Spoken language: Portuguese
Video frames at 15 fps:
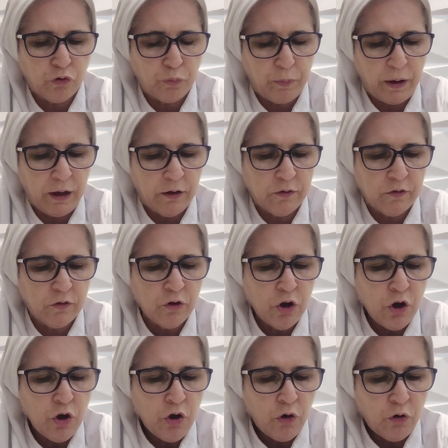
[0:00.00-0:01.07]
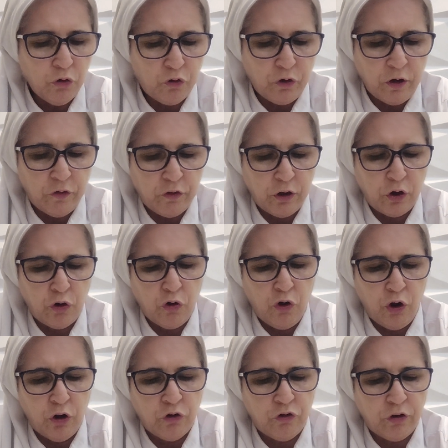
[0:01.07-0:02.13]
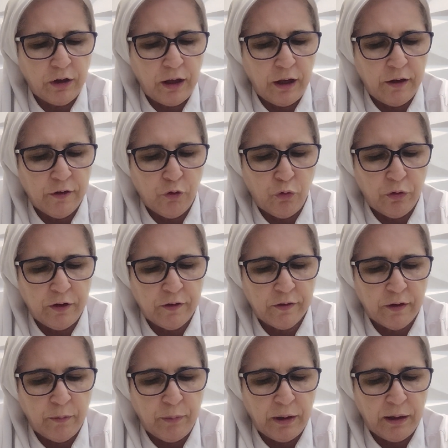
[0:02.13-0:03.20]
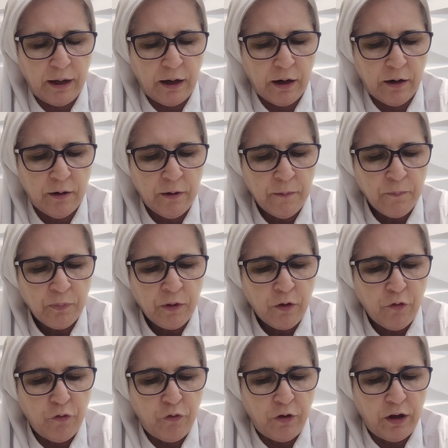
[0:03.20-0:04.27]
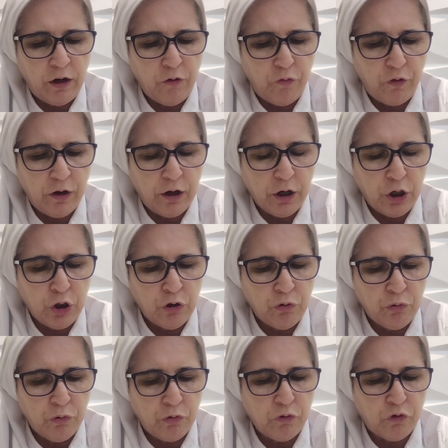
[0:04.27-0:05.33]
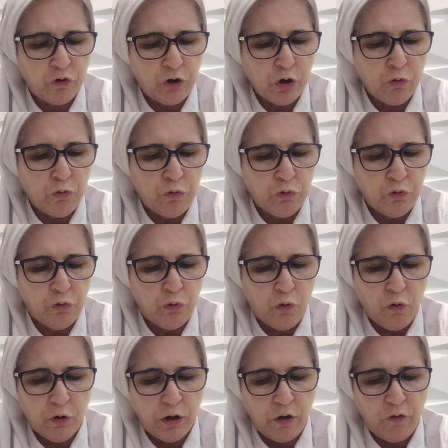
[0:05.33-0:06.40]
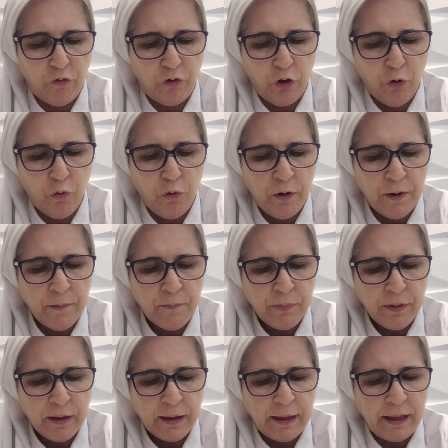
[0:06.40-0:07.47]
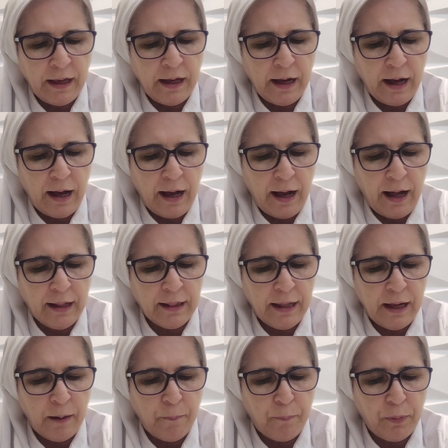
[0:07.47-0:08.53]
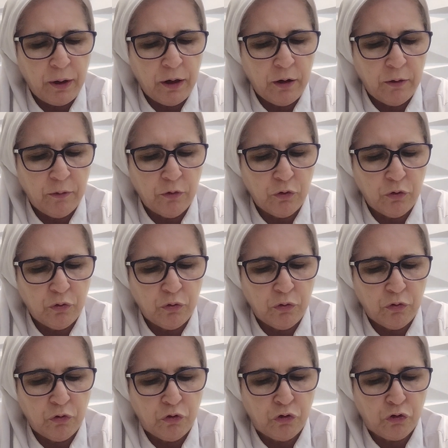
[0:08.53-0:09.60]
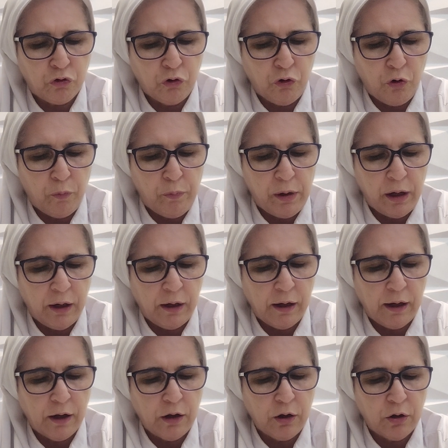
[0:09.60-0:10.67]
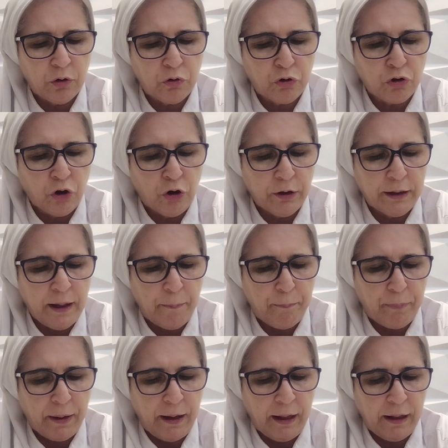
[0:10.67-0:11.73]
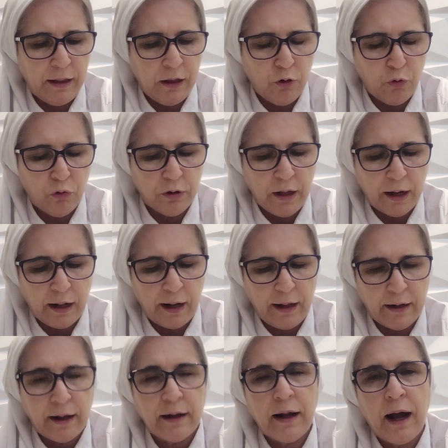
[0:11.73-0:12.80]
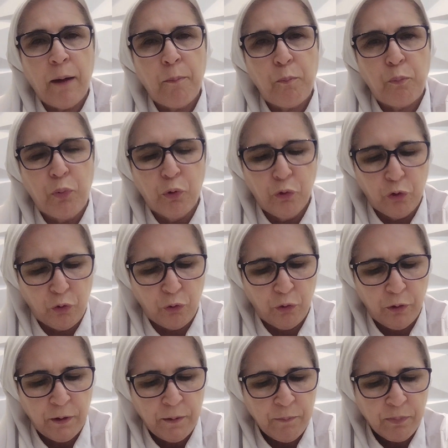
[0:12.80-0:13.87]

aos pés, o sacerdote que o examinar, verificando, segundo o que viu, que a lepra sobre toda a pele o declarará puro.